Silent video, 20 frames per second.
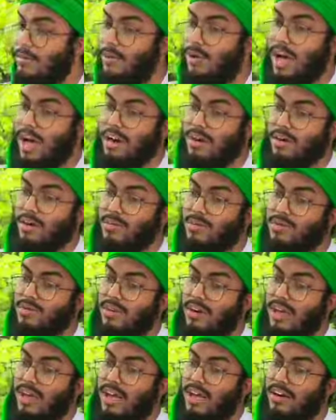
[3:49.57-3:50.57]
বুখারি
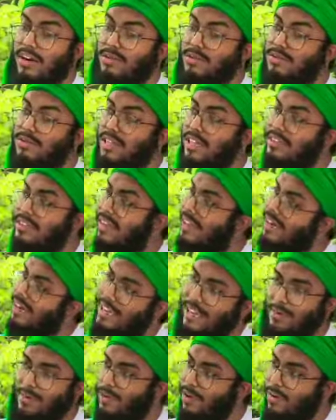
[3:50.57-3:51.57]
রহমতুল্লাহ আলের উস্তাদ তাহলে
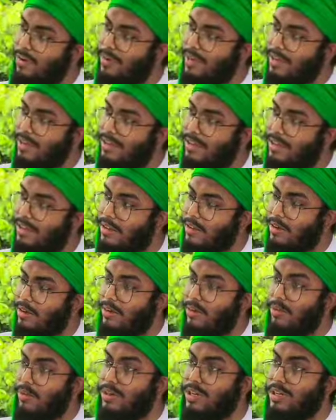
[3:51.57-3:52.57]
কেমন হবে
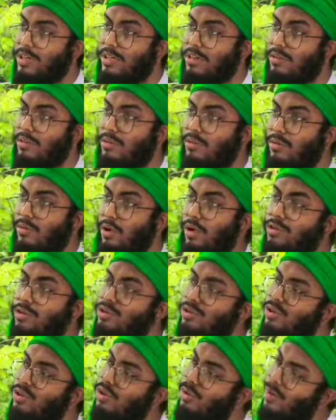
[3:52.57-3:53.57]
উনি
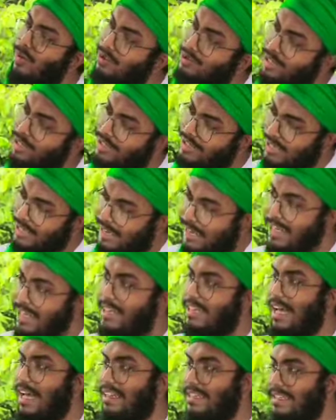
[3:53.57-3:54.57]
গ্রহণযোগ্য মানুষের থেকেই
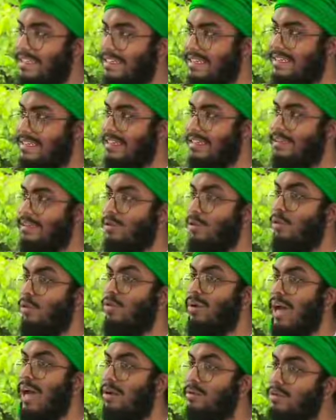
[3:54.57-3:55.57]
হাদিস নিতেন তো
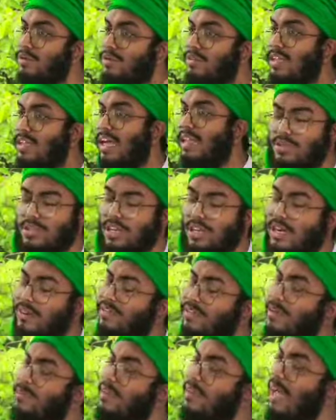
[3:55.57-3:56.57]
উনার উস্তাদ
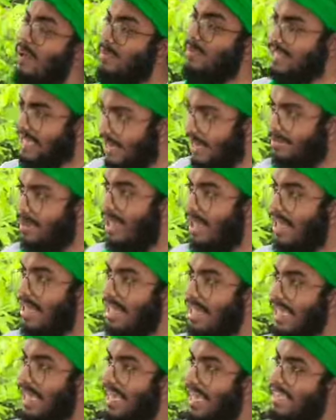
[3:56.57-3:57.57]
সন্নিফ ইবনে আবি সাইবা
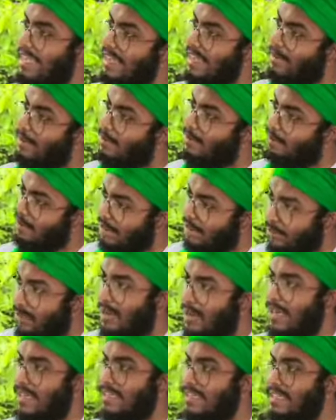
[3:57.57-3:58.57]
এই কিতাবের মধ্যে
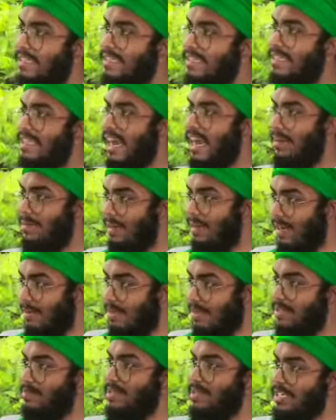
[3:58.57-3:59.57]
বলে গেছেন যে তারাবিন
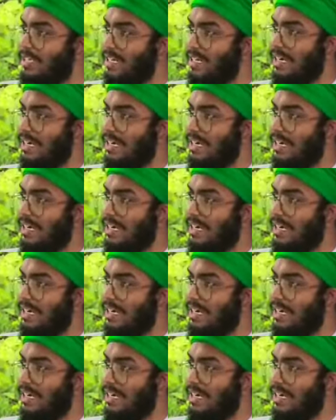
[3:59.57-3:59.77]
নামাজ বিশ